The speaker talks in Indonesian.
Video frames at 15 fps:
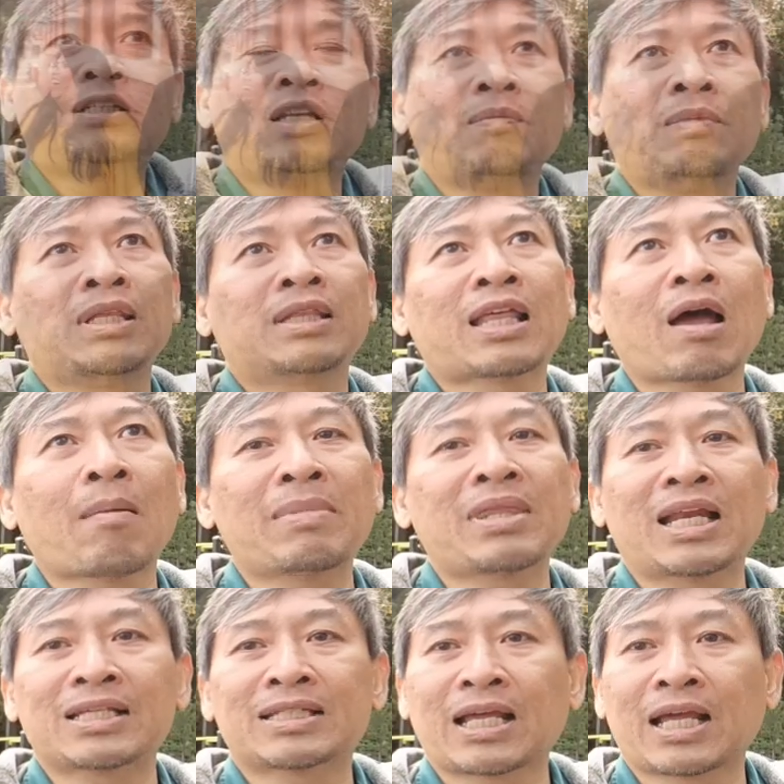diminta
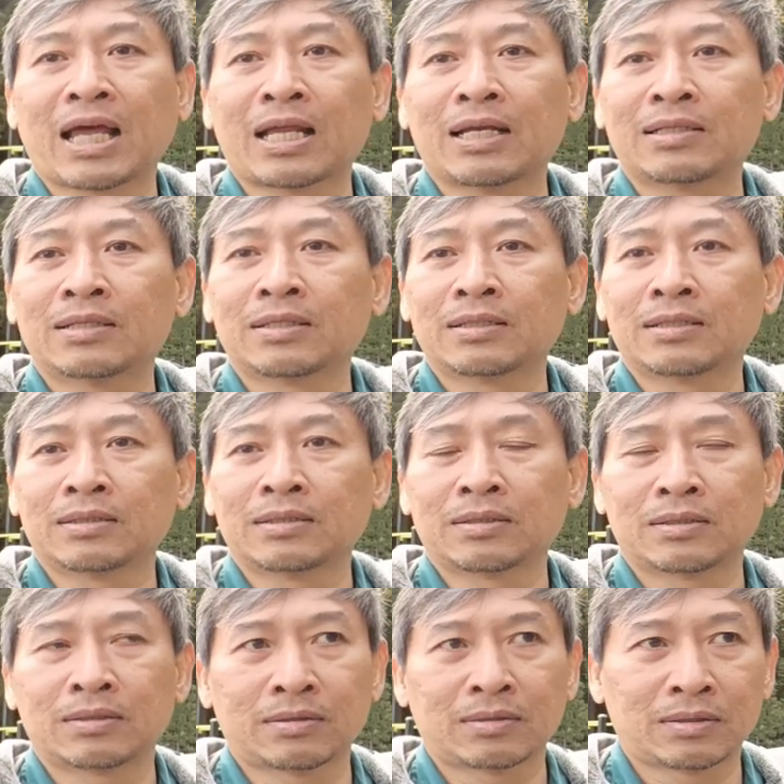menyelesaikan e,
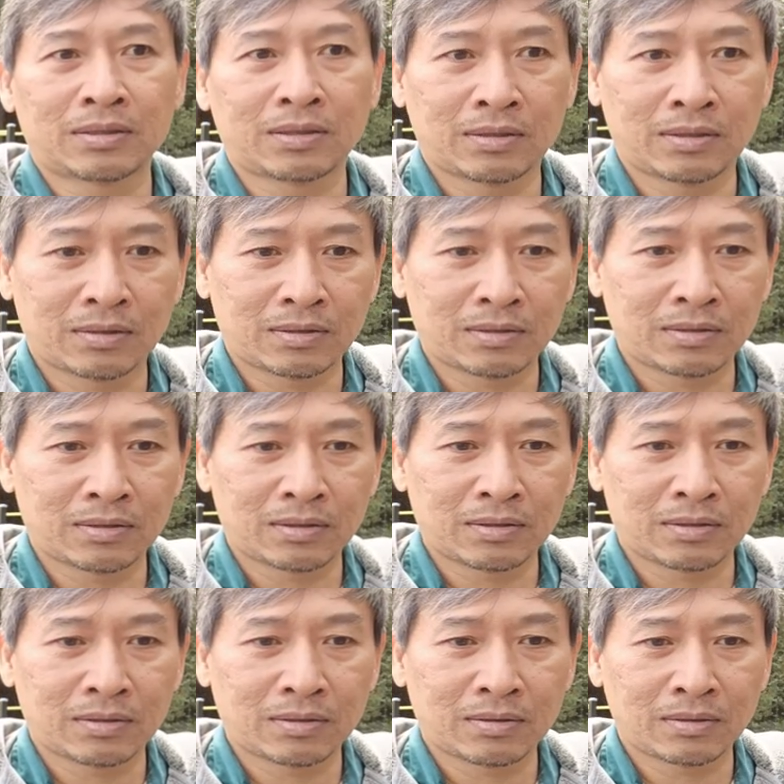e,
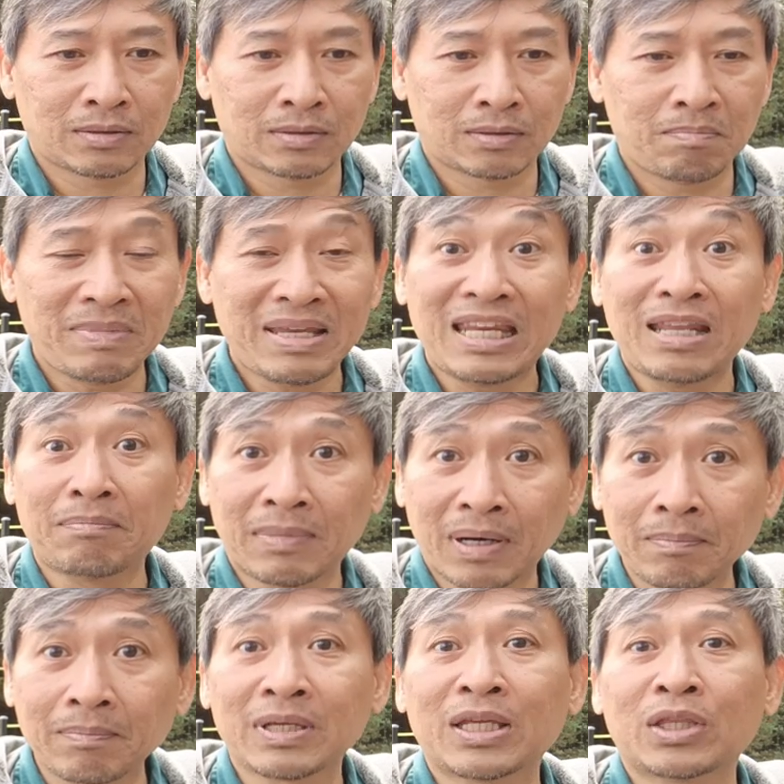
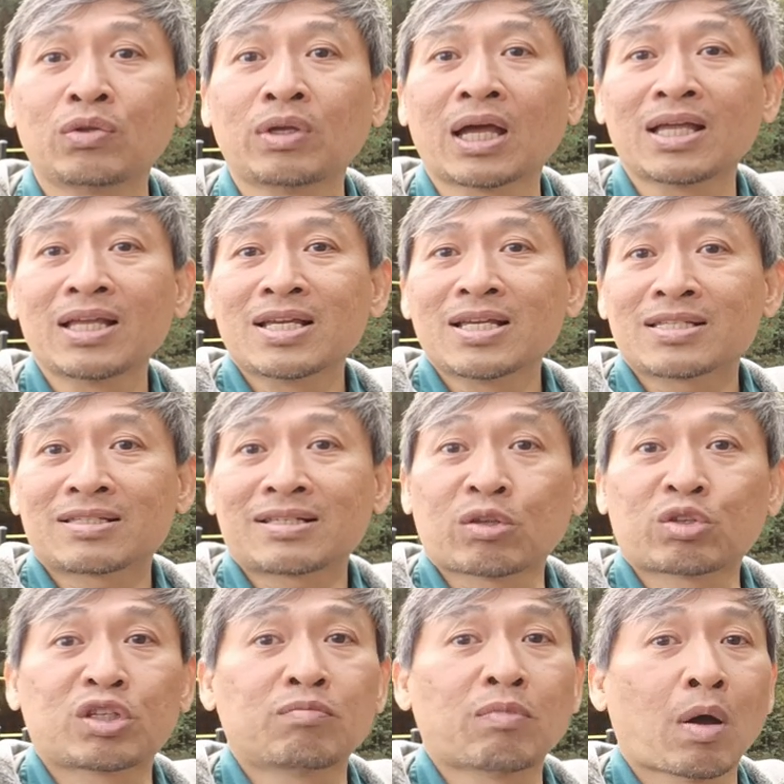minimum gitu ya
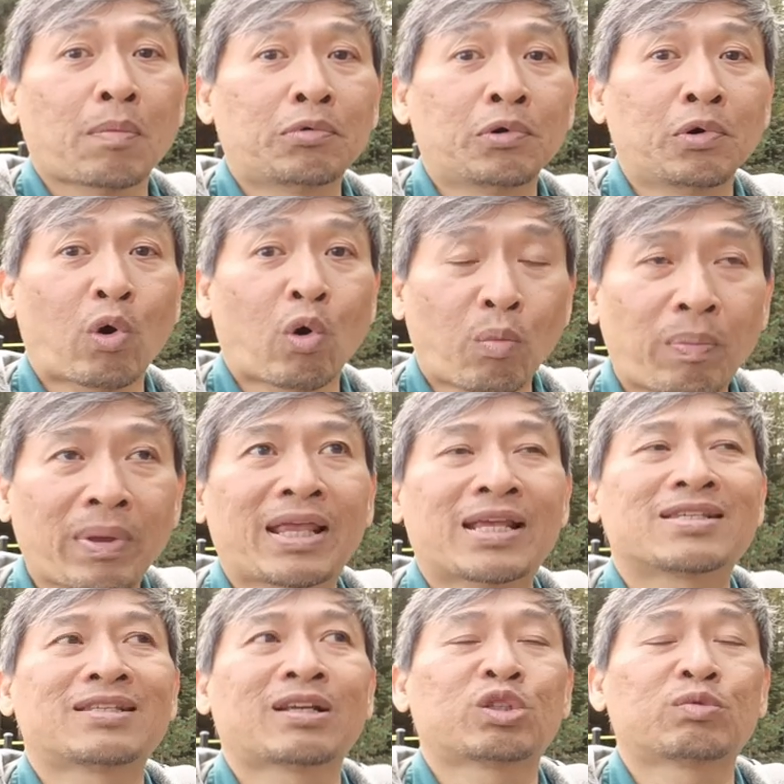150 OP,
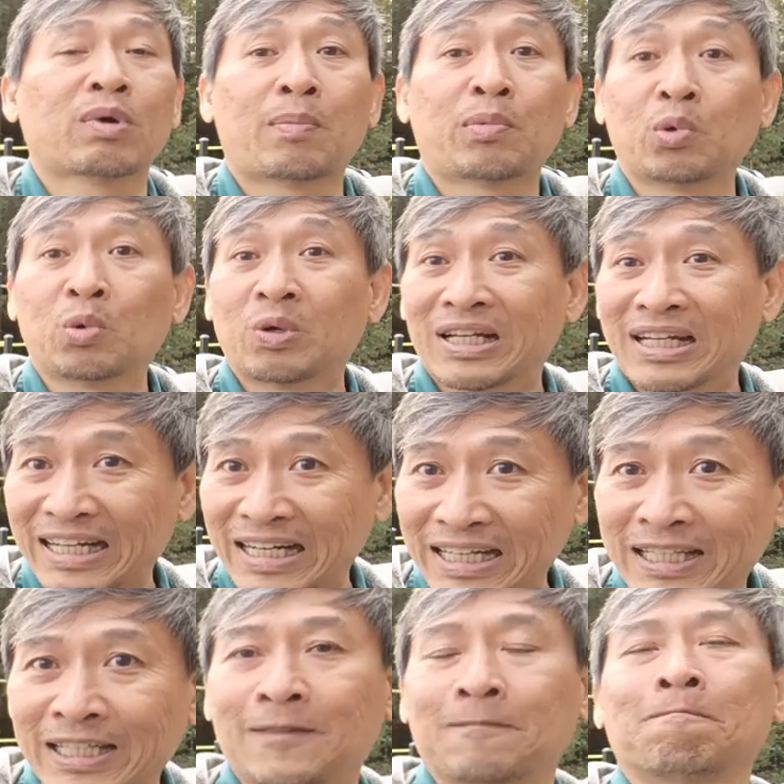150
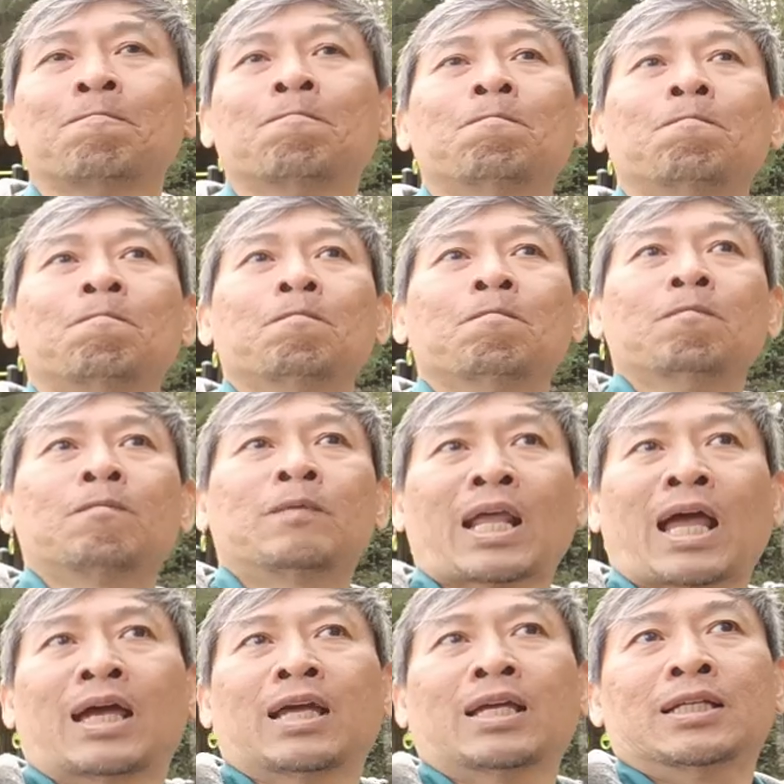kredit.
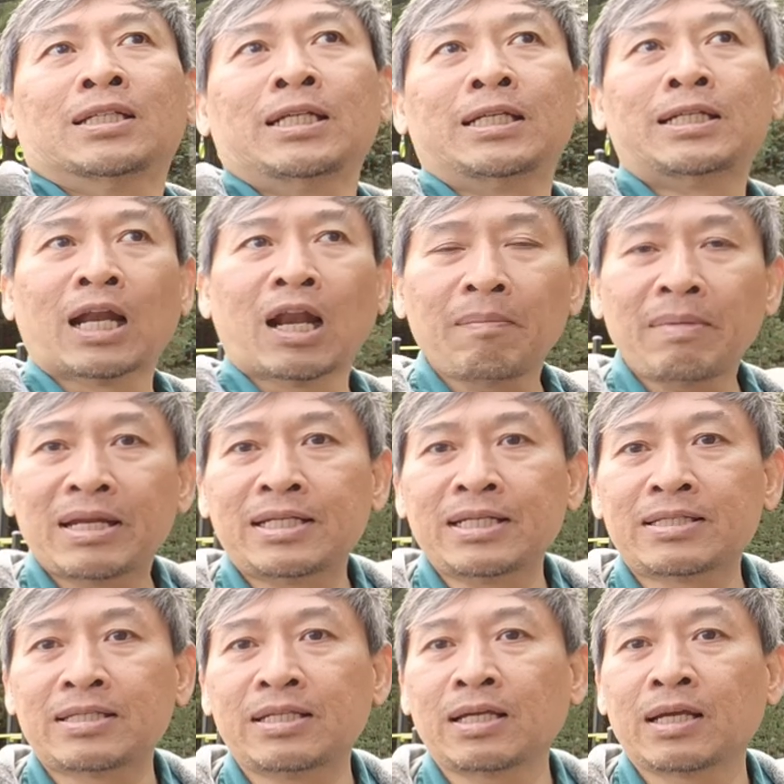Nah, di dalam
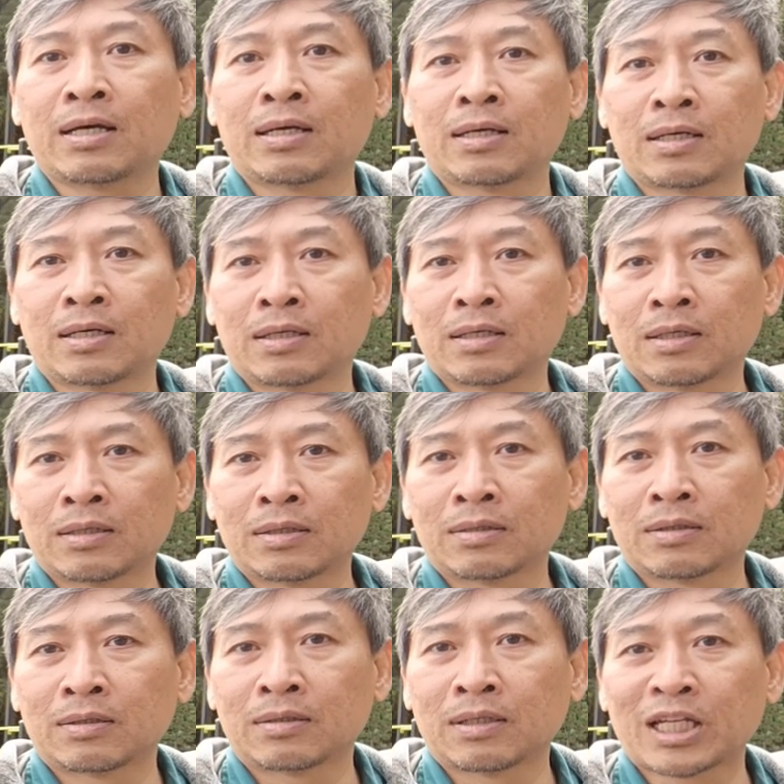edisi uh,
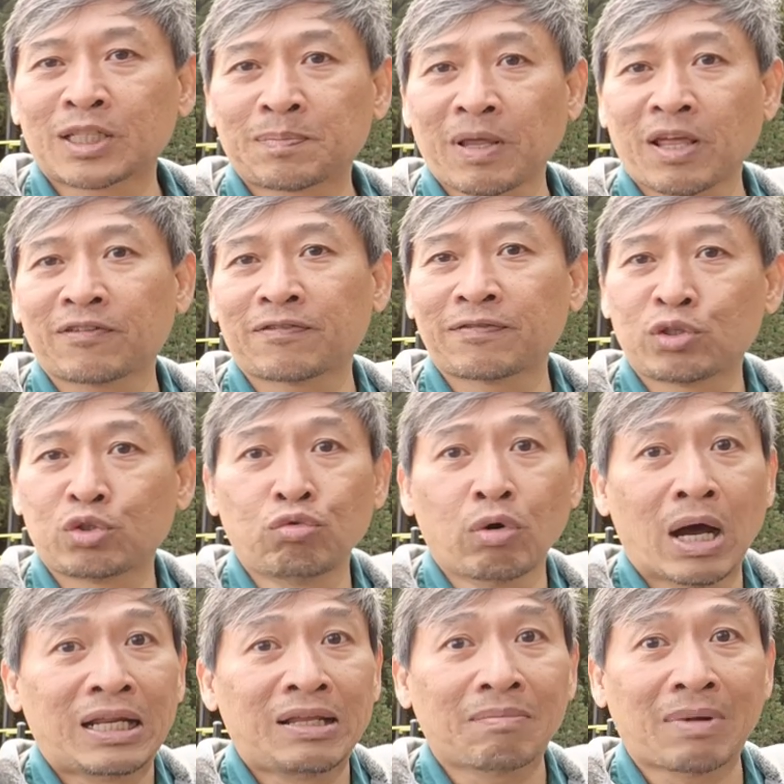uh, SPF
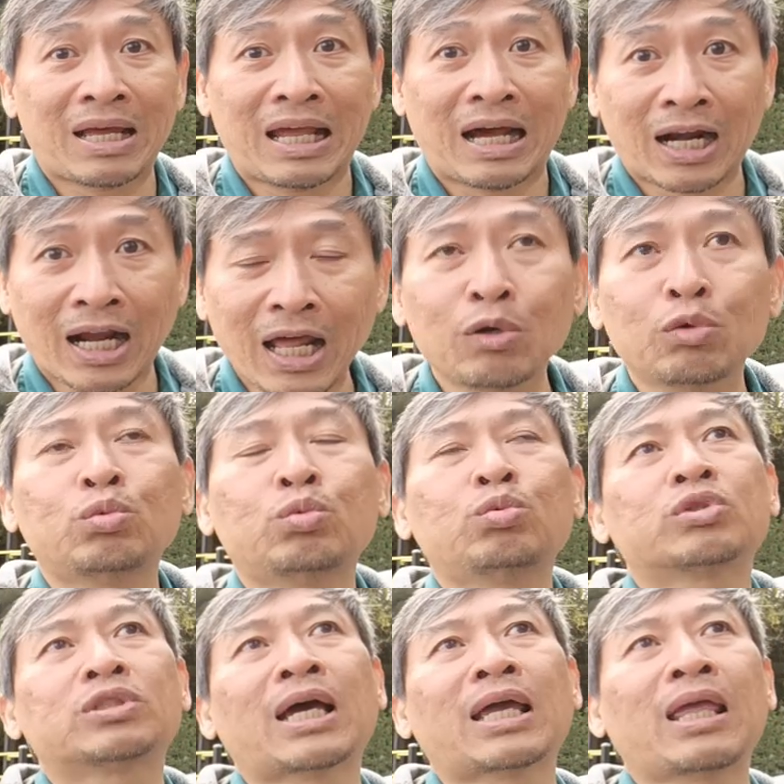25 yang lalu,
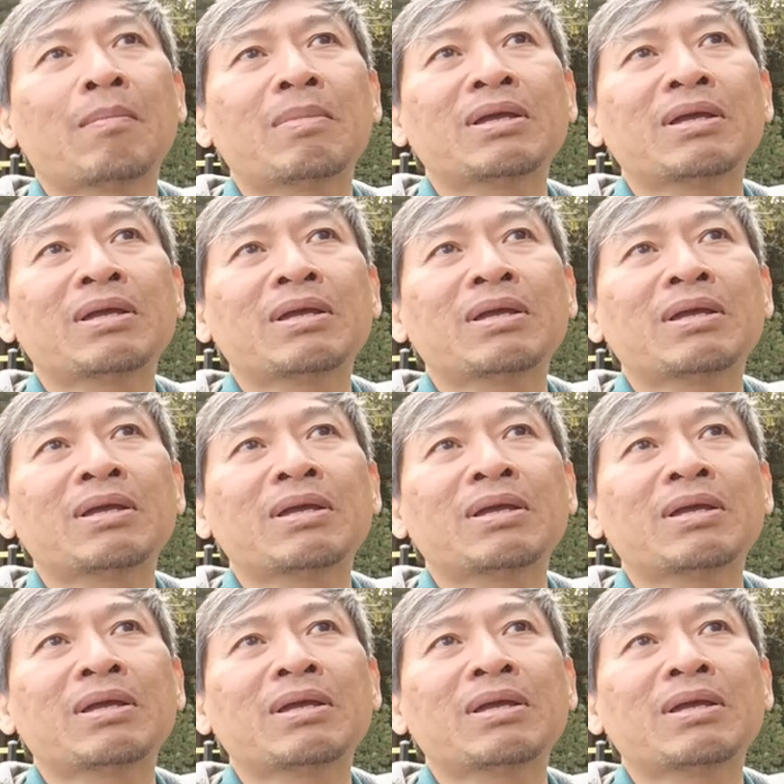saya